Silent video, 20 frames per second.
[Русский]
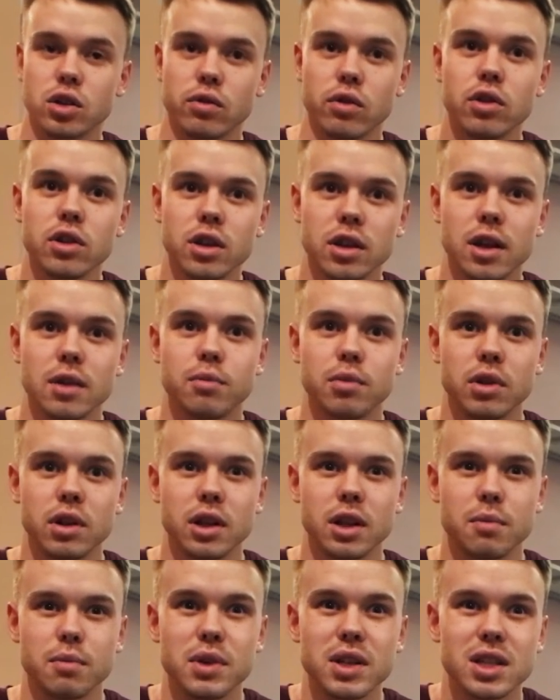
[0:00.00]
что вроде как
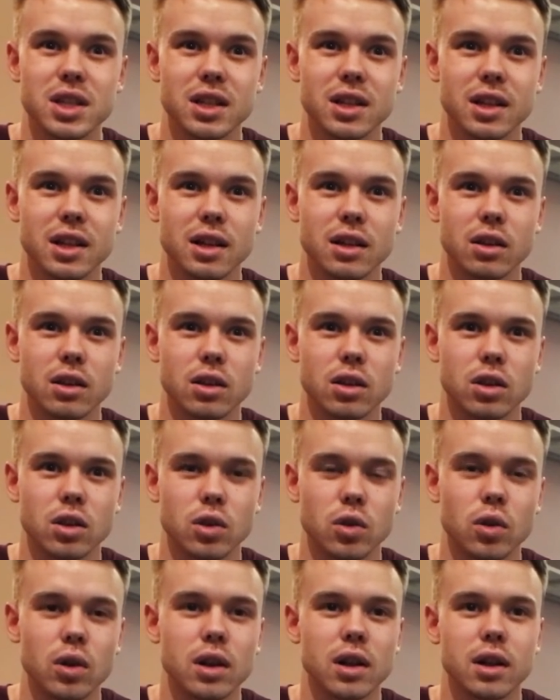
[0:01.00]
было написано
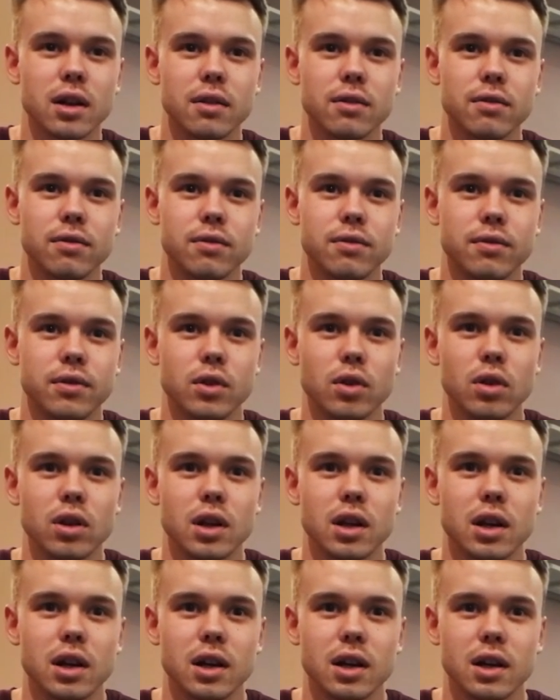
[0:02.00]
только,
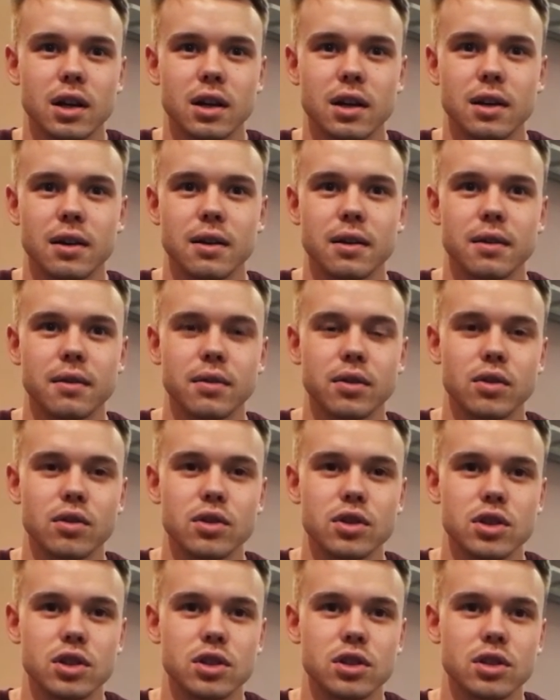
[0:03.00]
только, то
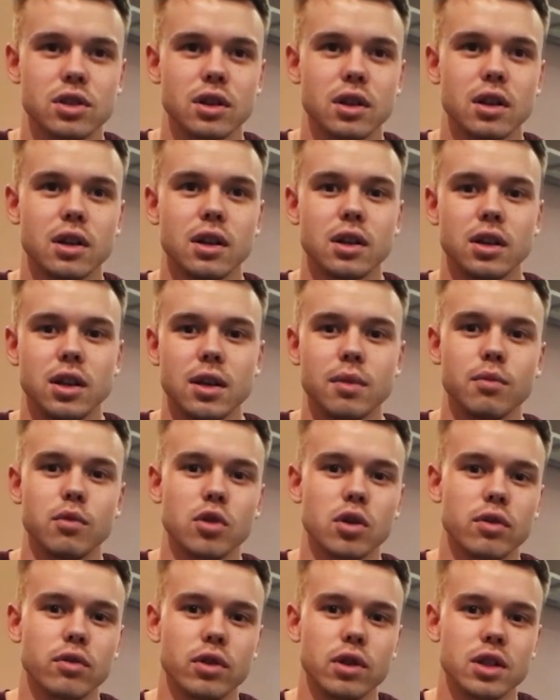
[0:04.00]
есть тем,
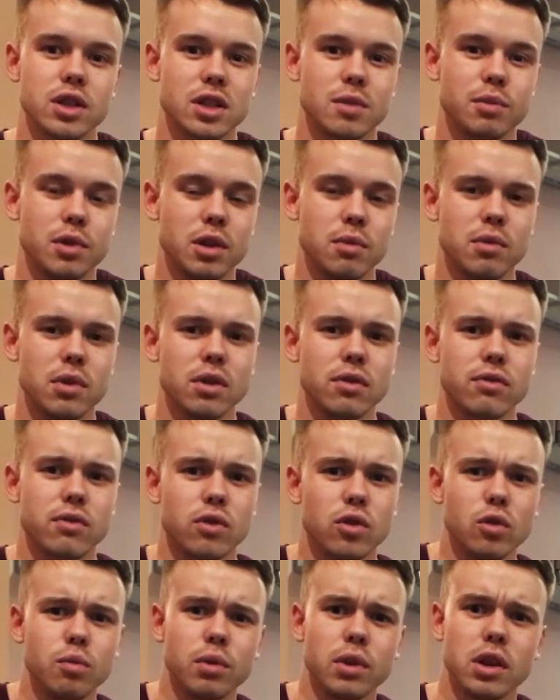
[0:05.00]
у кого есть абонемент в
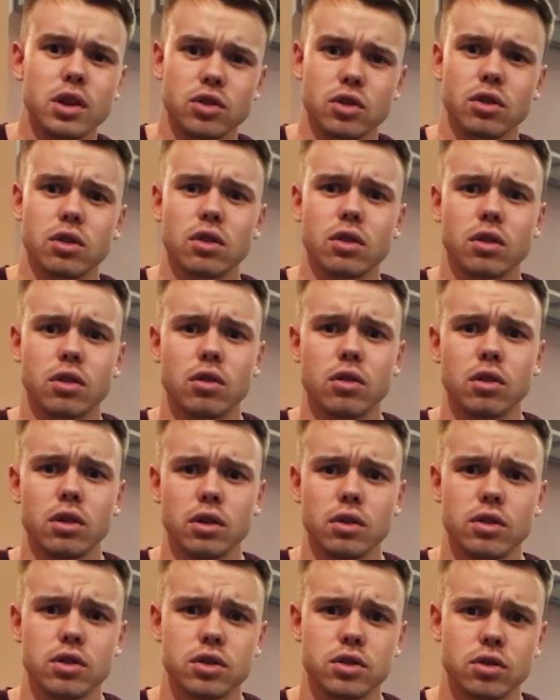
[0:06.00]
клубе или что-то
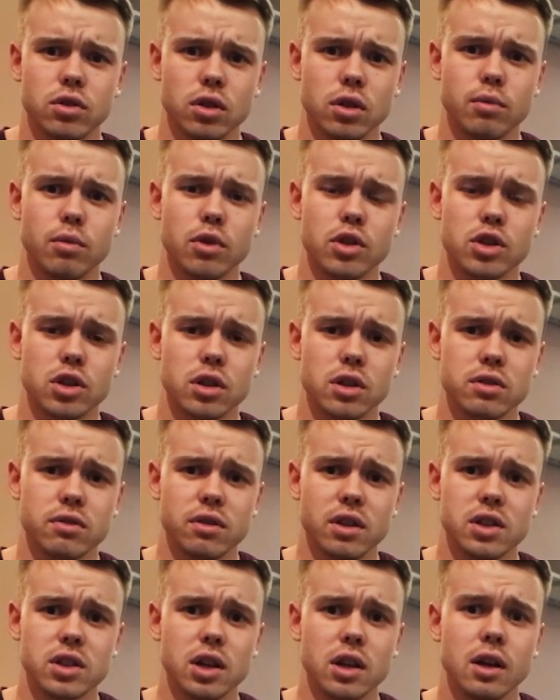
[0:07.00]
такое, то есть что-то бросилось
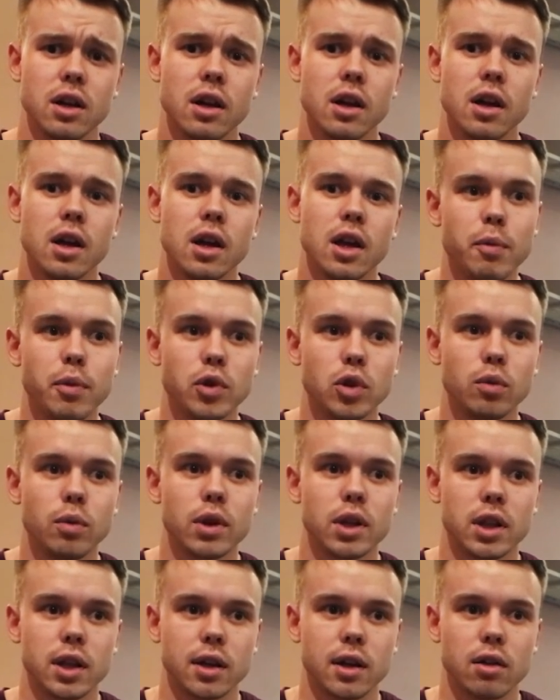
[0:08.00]
в глаза. И мы
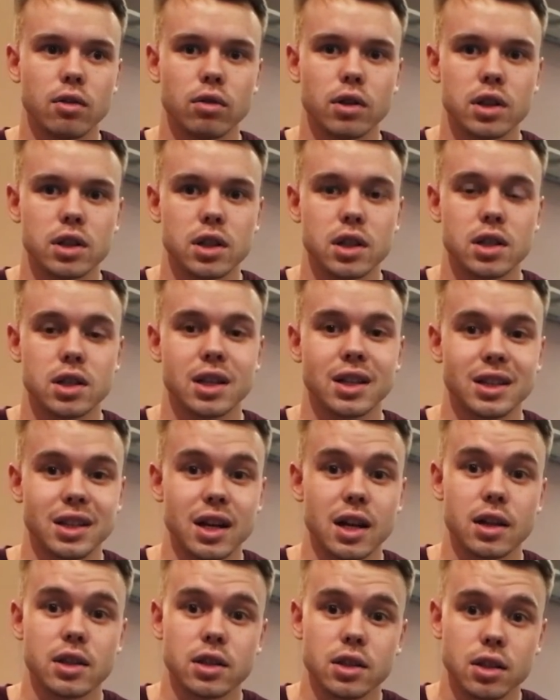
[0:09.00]
подумали, так как у нас есть
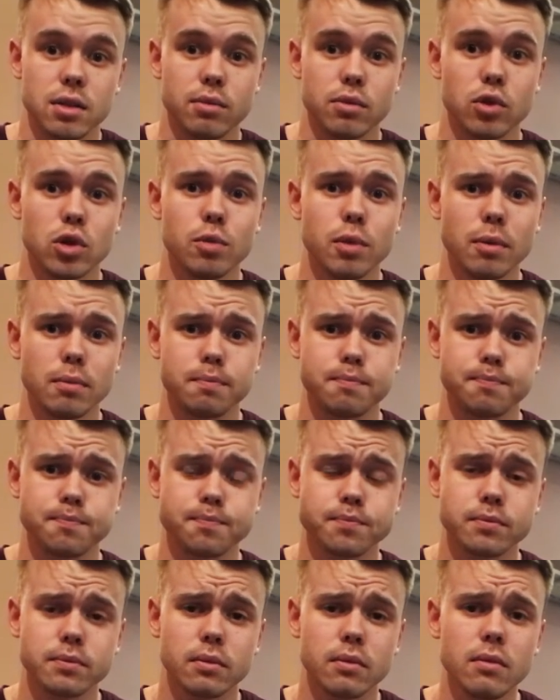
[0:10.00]
контракт с этим клубом,